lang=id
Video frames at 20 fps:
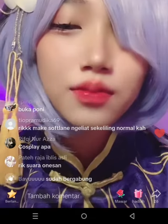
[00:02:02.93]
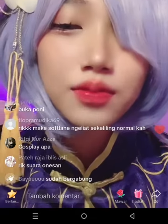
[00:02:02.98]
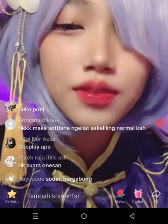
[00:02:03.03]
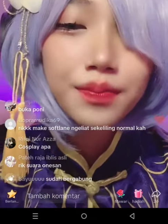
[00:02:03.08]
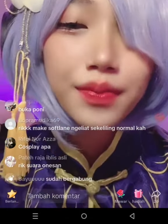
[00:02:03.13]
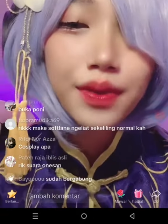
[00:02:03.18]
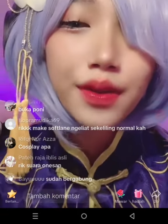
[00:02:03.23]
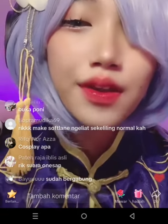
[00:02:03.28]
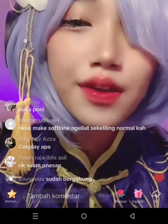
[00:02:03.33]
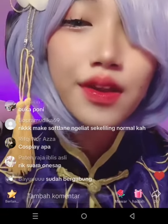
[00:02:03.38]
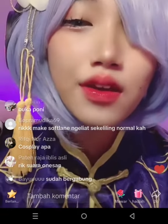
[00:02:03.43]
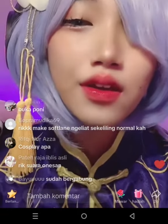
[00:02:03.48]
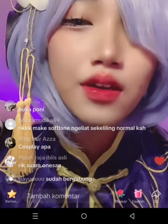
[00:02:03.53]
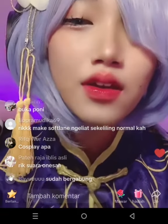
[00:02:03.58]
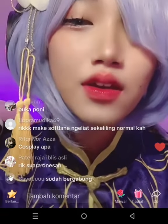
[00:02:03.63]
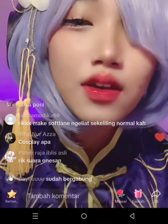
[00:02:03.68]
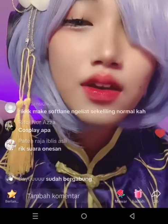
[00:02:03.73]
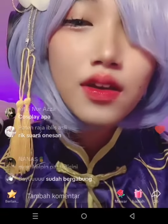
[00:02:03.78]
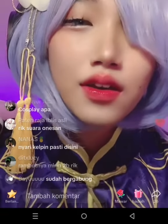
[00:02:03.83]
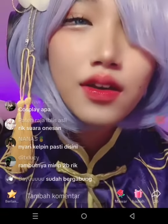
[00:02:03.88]
sepeda
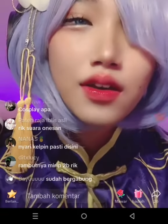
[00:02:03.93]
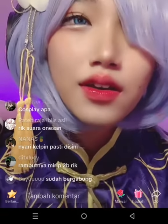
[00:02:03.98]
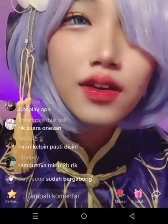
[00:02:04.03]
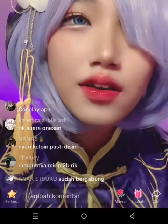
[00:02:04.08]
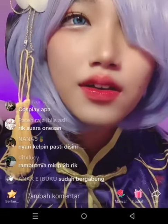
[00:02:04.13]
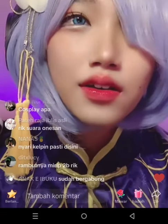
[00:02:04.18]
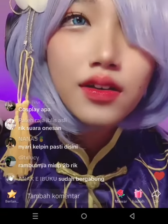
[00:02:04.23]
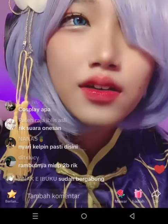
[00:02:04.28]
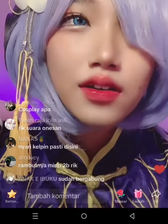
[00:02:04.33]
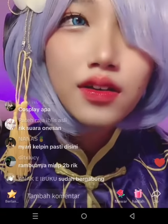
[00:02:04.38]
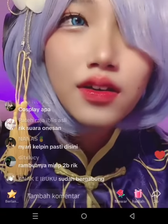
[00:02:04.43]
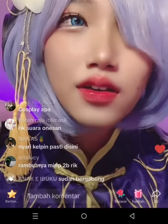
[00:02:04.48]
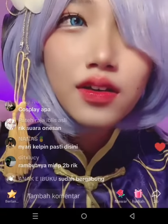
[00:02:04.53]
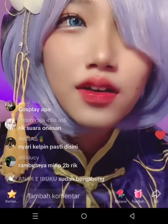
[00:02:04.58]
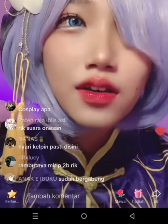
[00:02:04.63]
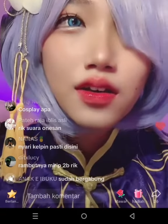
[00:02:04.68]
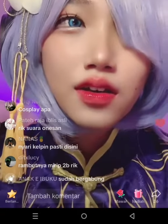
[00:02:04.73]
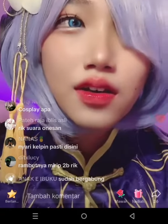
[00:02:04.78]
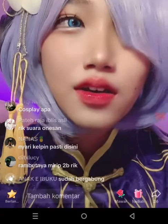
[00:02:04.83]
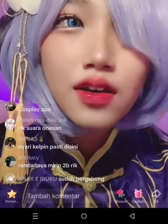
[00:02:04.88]

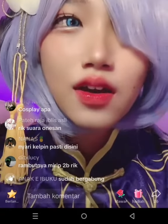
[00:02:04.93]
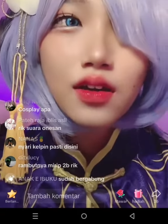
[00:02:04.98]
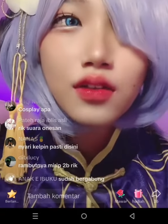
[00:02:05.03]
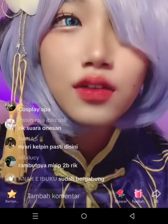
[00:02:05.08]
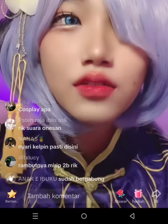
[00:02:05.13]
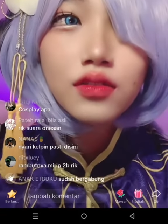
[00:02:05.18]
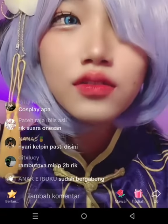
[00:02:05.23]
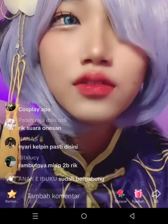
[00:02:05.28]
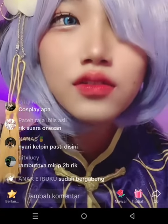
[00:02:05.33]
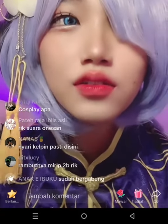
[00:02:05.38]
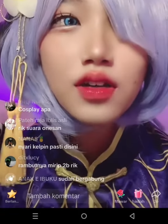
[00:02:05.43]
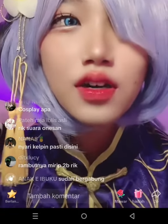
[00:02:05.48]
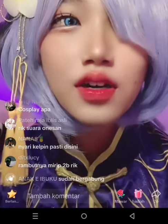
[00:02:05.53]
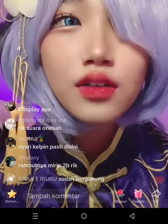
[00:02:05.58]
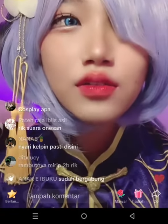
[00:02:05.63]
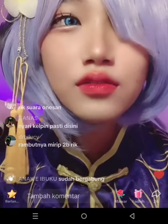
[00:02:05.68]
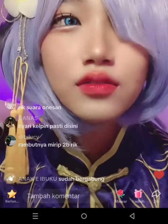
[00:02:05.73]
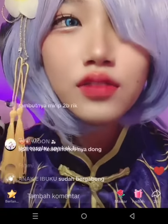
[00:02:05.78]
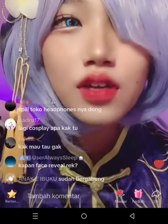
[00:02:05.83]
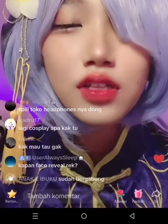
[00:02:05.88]
aku
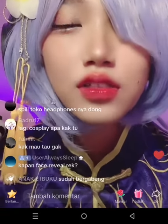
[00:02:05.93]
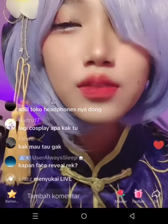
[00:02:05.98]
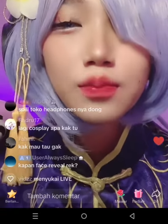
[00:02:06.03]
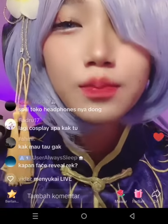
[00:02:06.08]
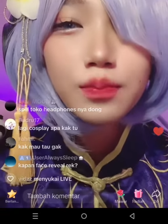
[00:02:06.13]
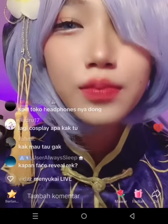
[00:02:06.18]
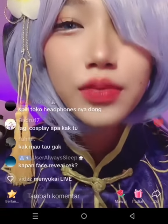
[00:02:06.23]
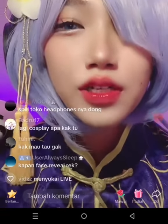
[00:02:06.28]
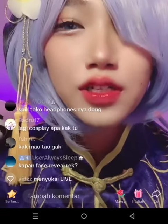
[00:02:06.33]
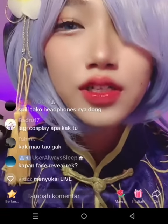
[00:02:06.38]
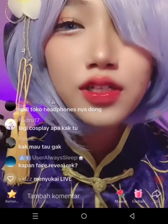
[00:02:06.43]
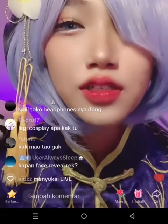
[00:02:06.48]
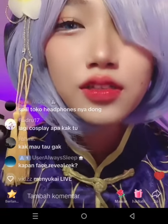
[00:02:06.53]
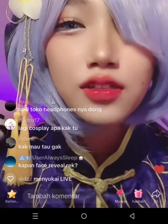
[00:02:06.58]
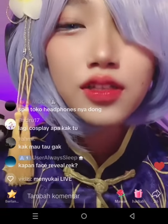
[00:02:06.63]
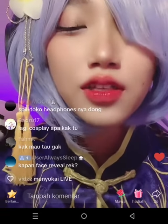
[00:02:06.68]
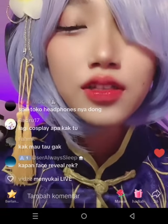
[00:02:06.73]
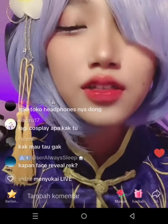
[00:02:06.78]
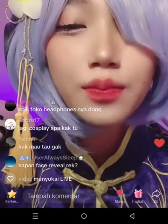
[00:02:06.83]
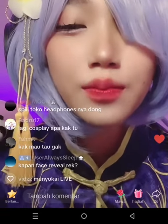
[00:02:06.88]
aku nggak cepet
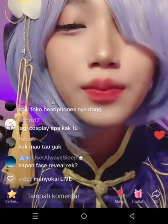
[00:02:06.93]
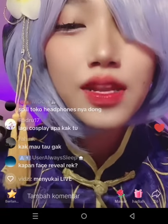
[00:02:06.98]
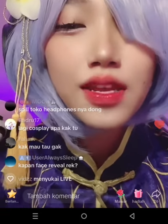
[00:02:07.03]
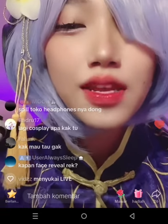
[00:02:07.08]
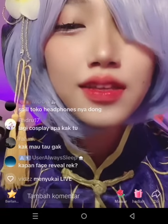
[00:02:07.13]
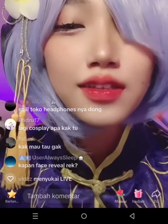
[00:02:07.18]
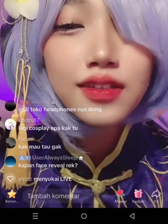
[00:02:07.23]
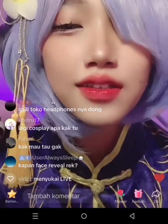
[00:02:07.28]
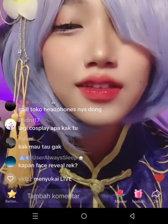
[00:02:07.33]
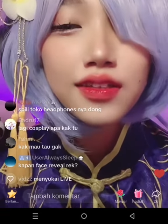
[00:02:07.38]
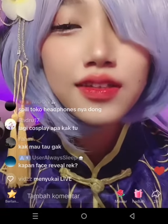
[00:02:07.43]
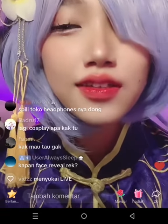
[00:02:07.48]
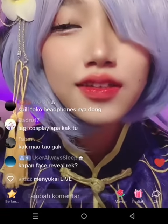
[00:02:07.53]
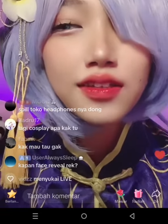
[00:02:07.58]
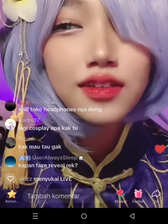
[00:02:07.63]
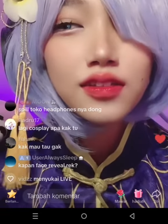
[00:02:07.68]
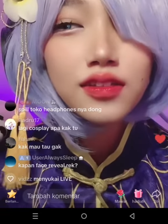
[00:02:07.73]
naik sepedanya